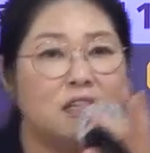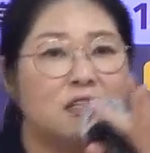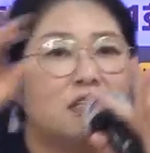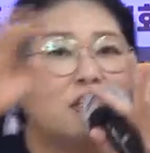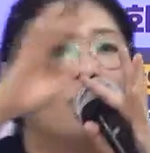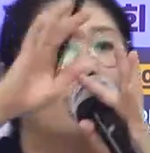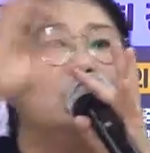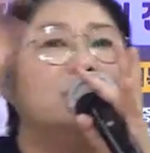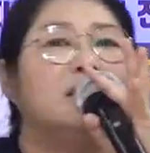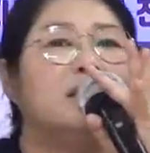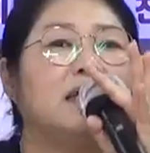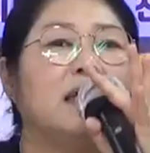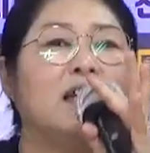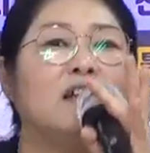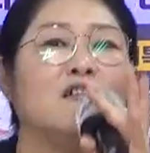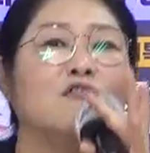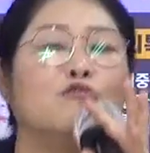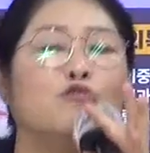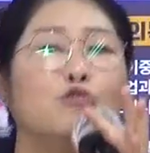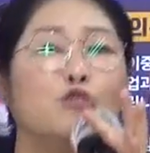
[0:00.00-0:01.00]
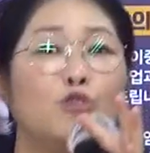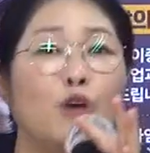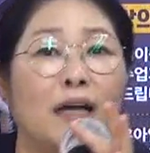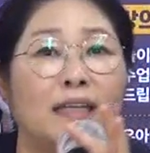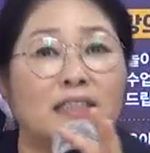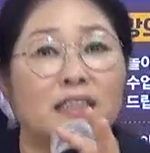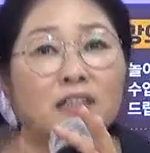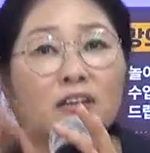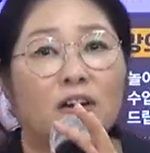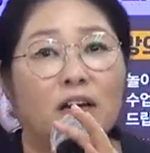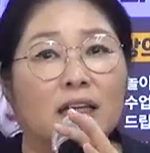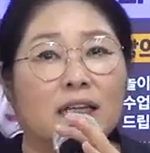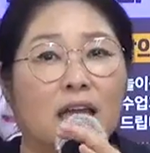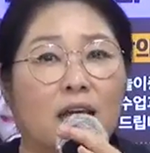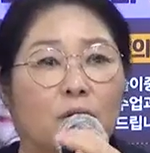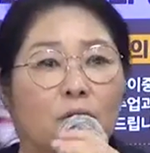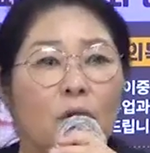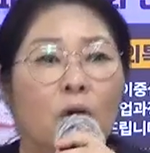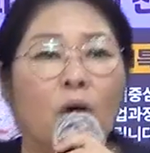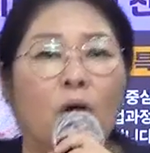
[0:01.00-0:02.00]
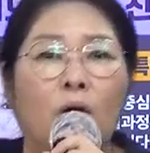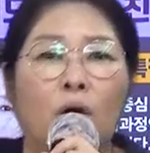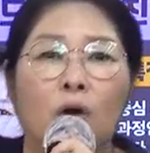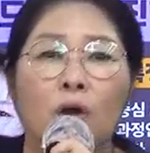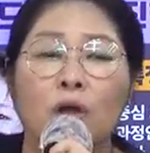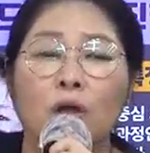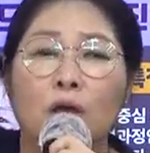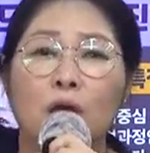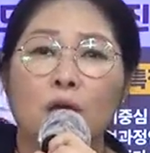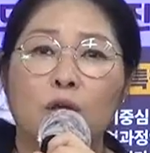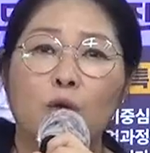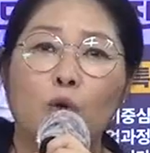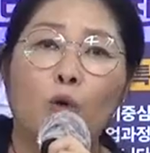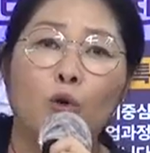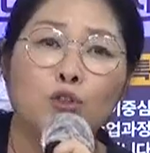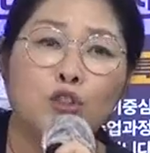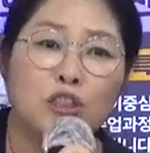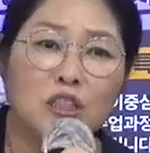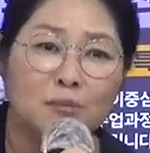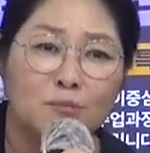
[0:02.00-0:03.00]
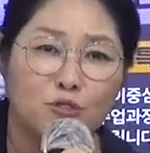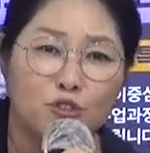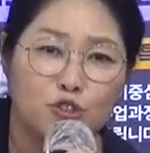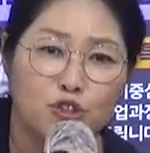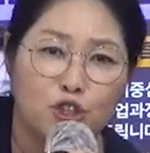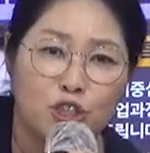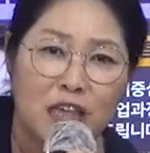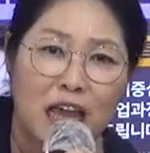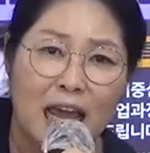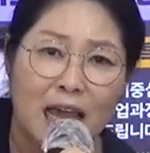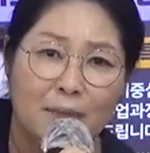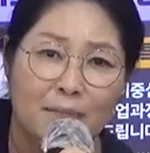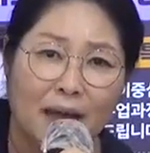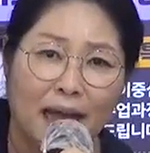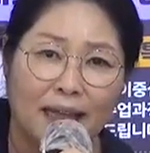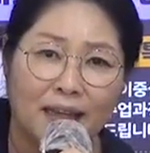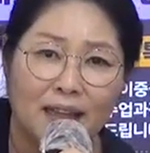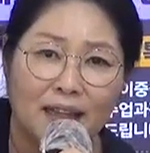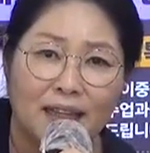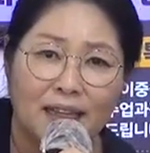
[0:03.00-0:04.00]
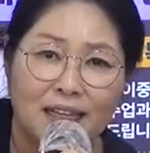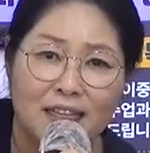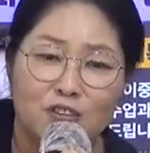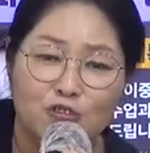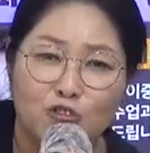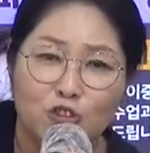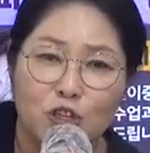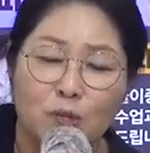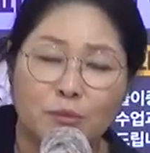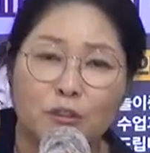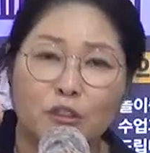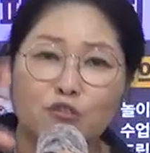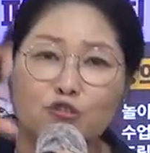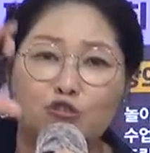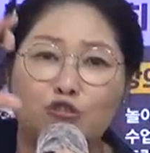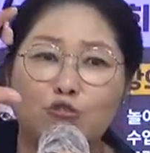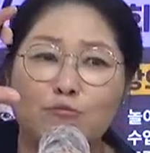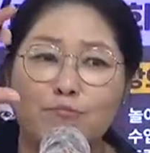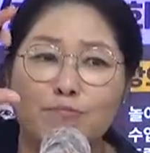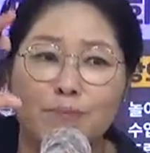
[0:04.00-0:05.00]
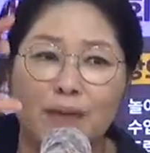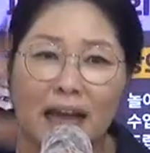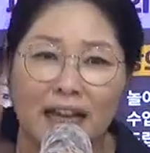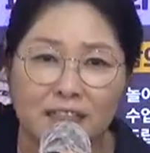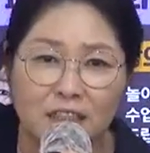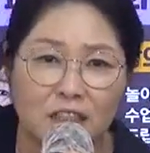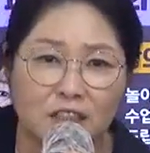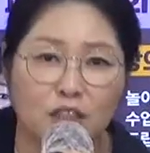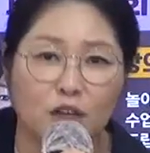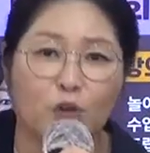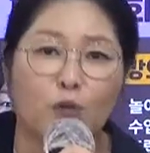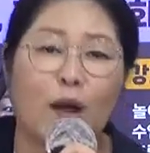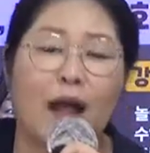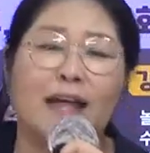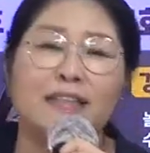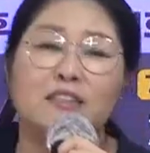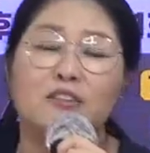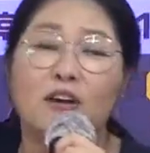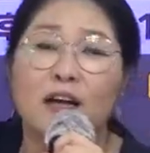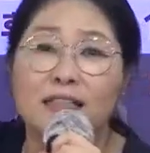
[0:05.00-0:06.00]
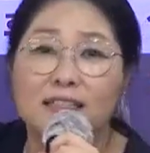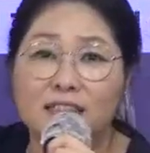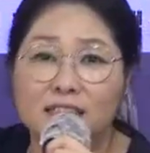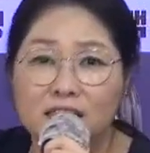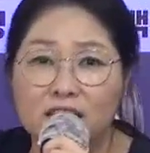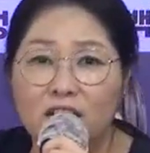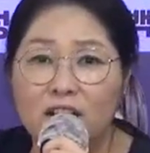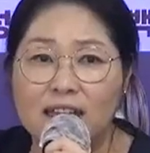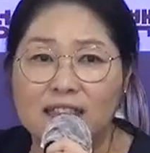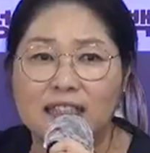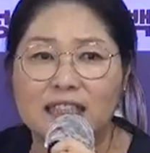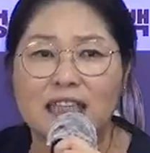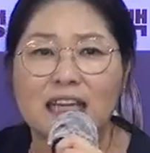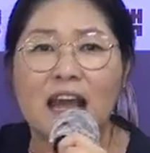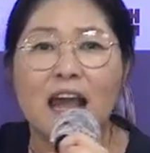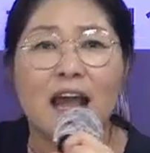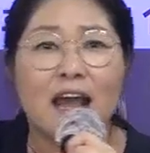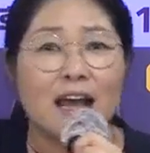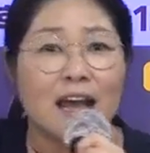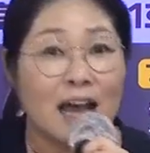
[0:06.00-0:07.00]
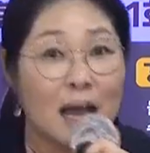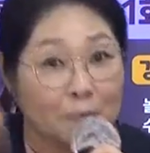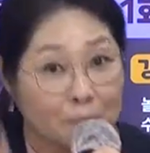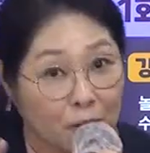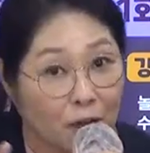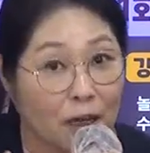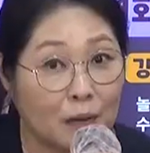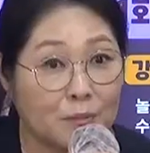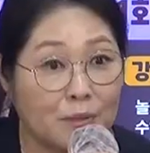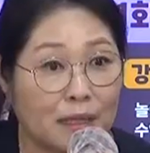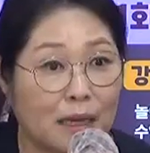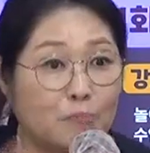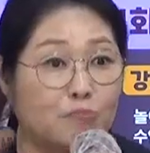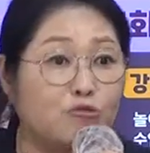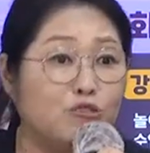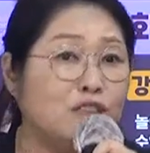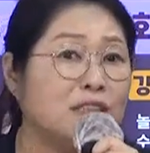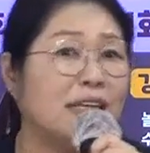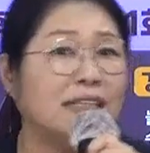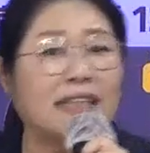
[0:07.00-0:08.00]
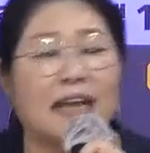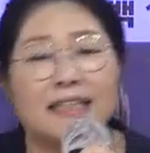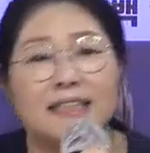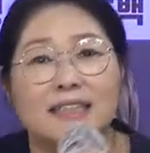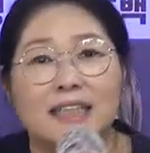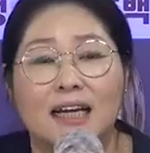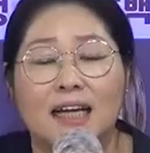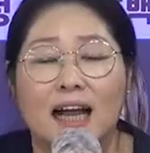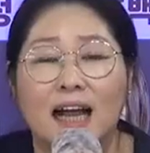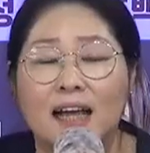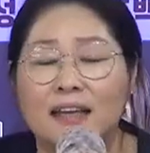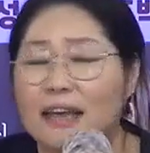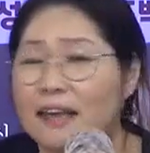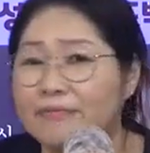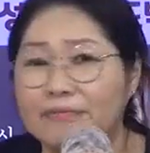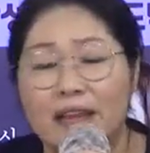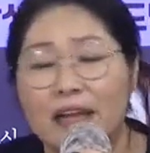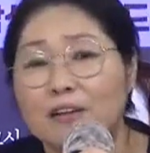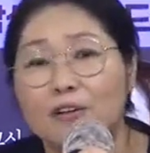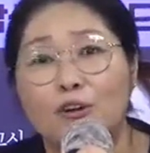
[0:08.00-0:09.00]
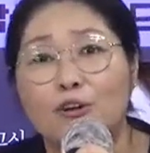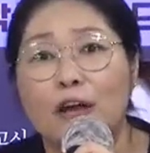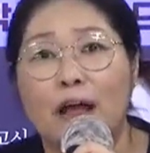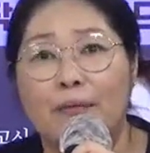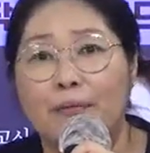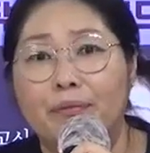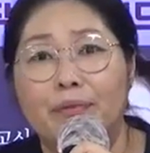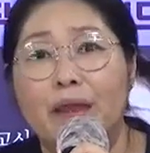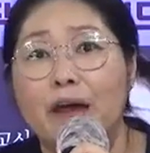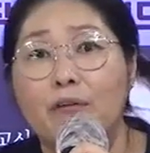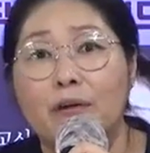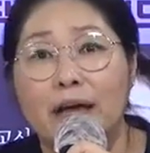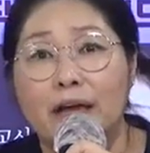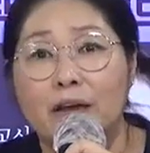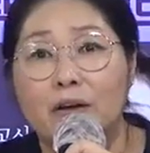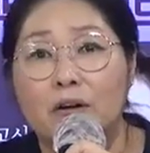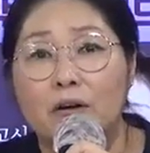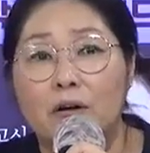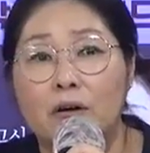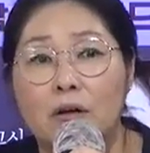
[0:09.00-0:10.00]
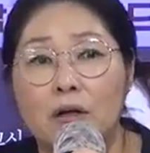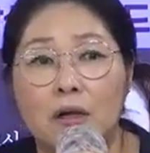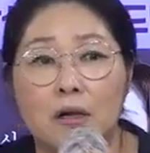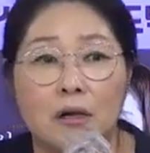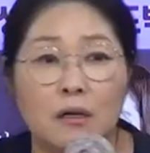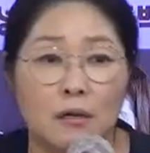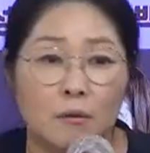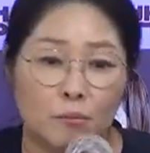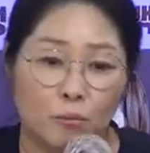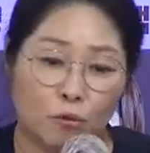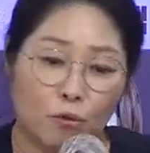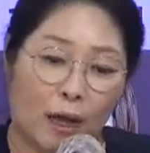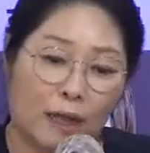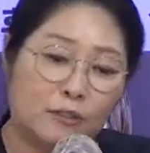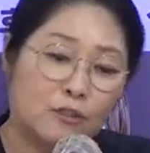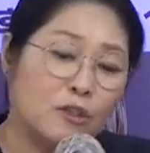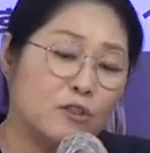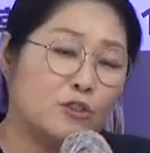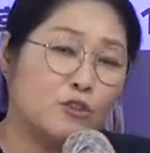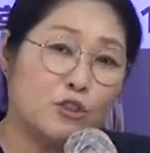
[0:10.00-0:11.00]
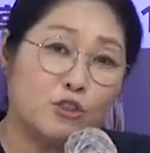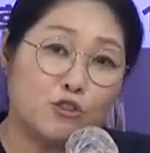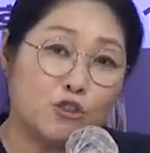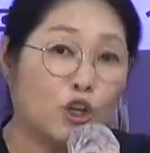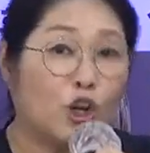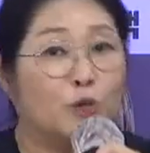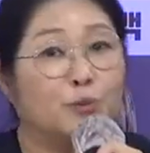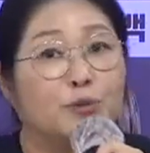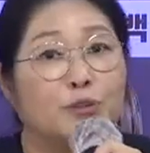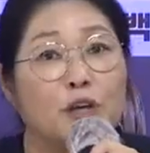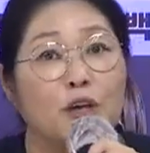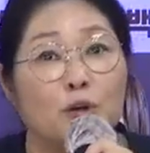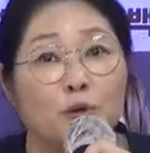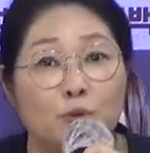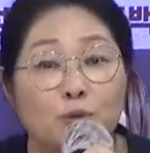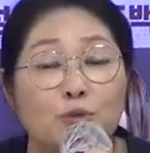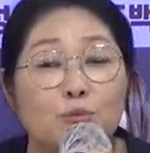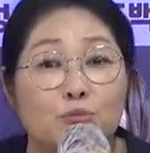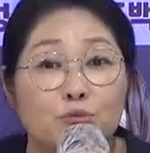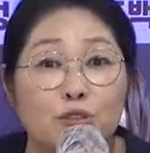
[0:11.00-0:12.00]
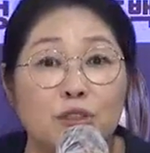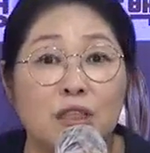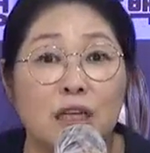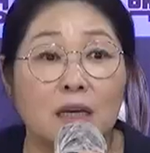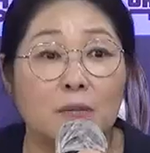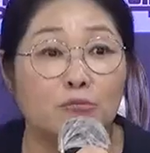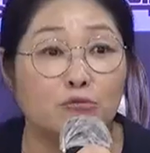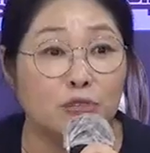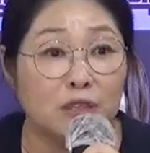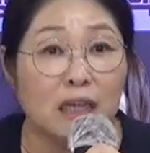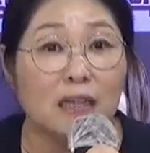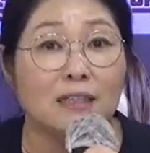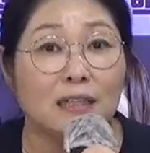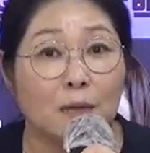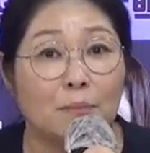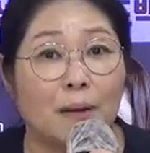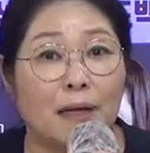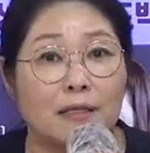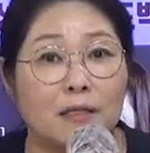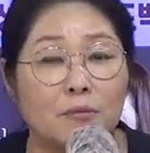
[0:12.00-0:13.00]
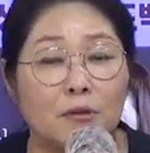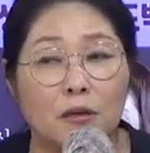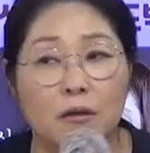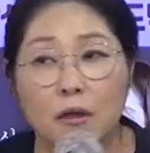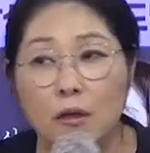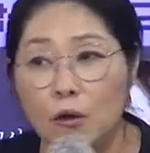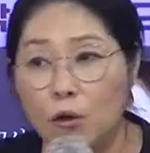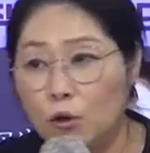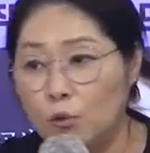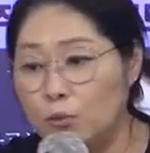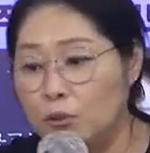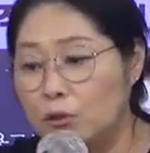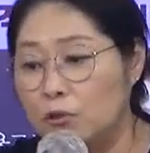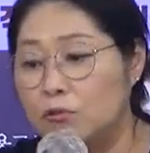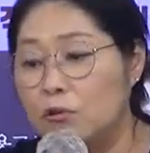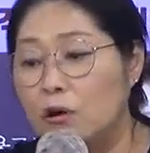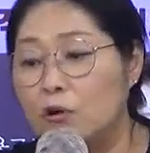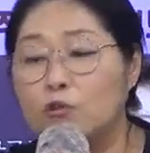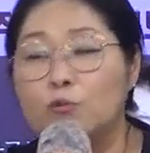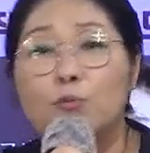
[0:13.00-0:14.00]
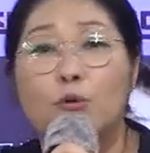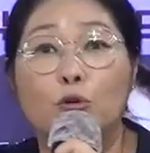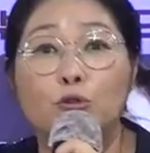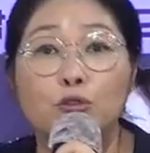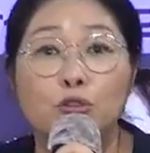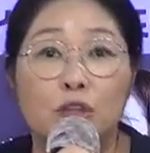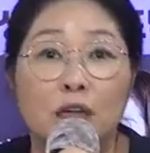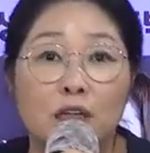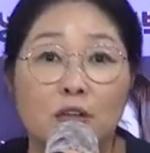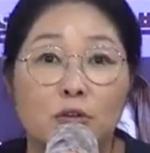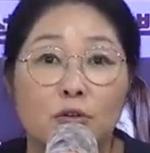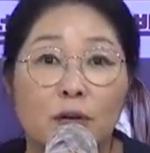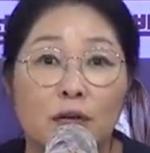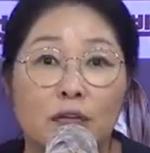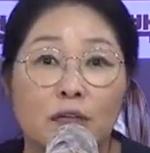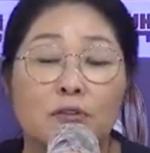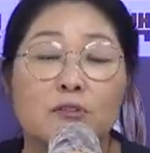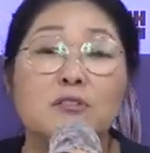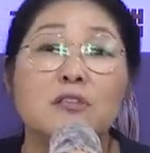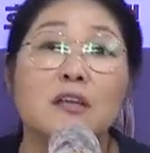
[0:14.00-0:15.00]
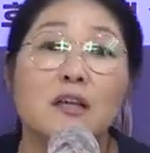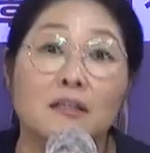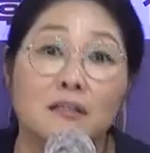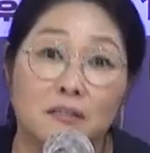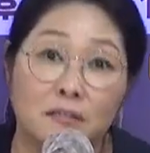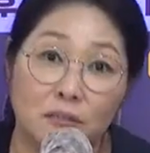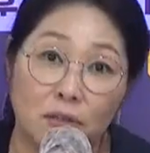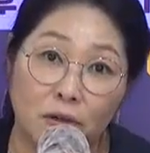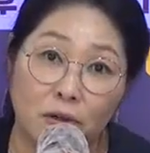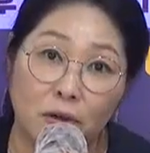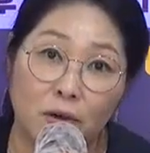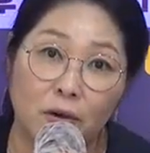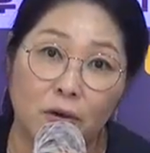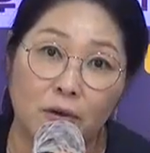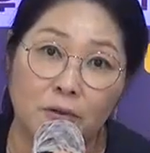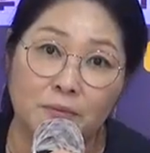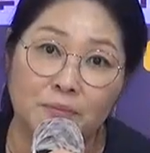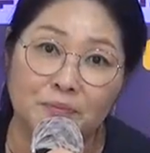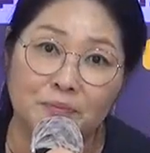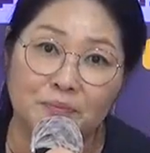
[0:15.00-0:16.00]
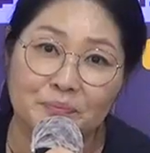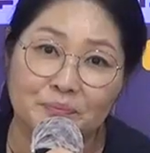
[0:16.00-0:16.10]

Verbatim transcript: 전체를 구조화시켜야 되고 요즘 추세에 맞는 수업으로 준비하셔서 과정안 쓰셔야지 합격합니다. 문제 자체가 옛날 걸로 안 나와요. 뭐 과정은 쓸 수가 없어요. 요즘 문제 문제를 딱 받으면 어머 이거 갖고 뭐 어쩌라는 거야 이런 생각 들어요.